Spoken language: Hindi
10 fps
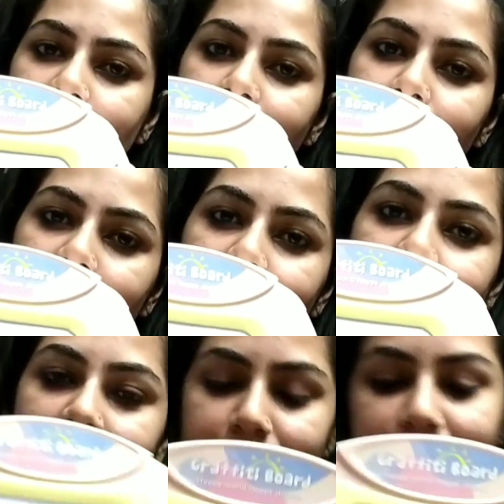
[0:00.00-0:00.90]
लिए मैंने
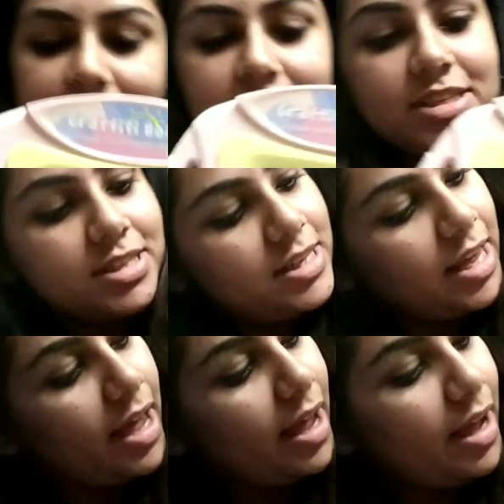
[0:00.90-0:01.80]
ये परचेज
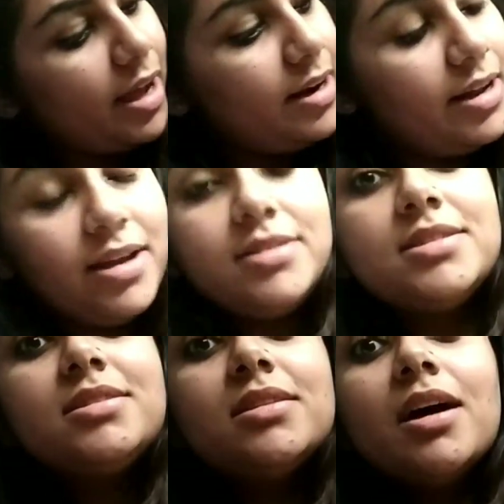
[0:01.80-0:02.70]
किया है एंड
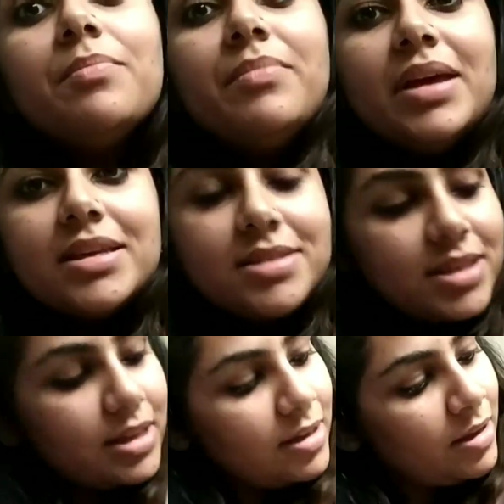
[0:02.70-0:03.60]
इट्स
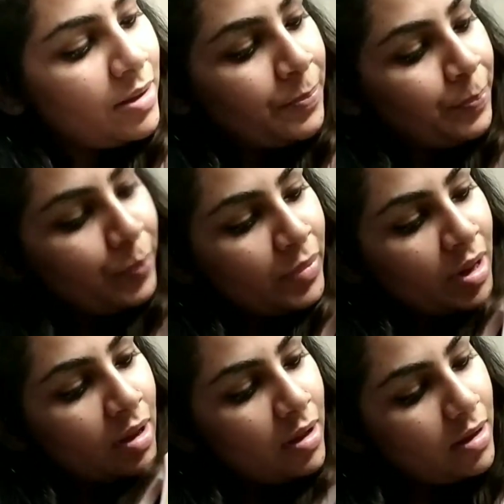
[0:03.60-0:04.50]
अमेजिंग
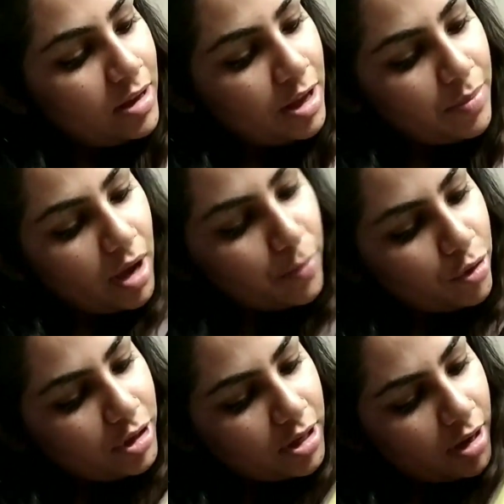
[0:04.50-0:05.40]
ये मैं
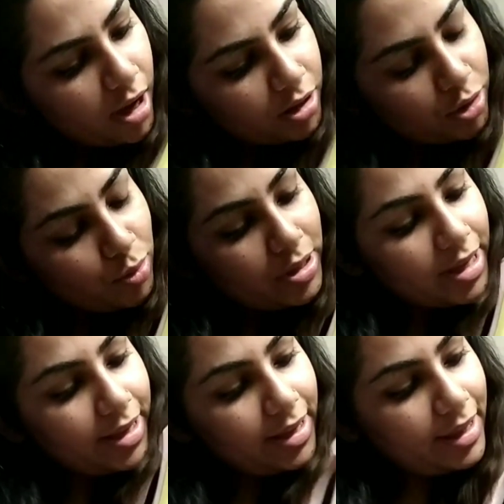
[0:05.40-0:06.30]
आपको दिखाती हूँ
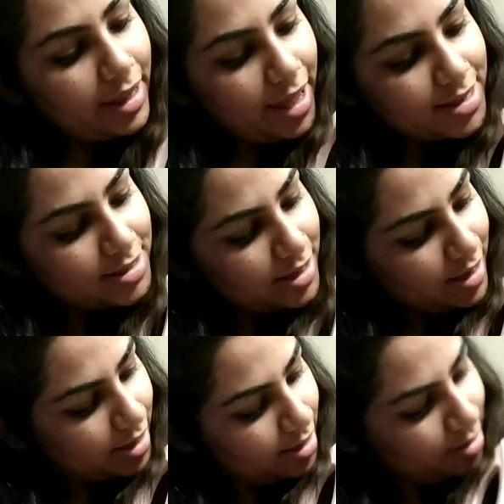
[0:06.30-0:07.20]
कैसे
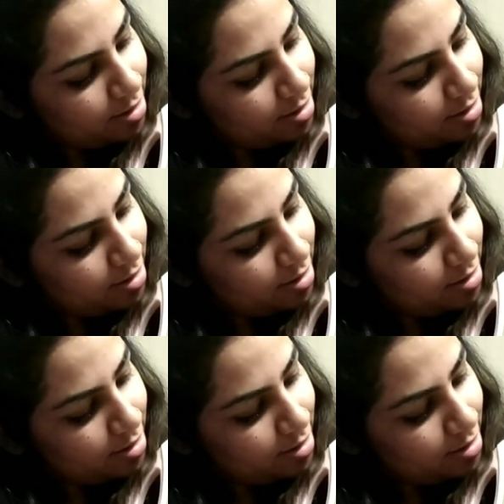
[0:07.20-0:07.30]
है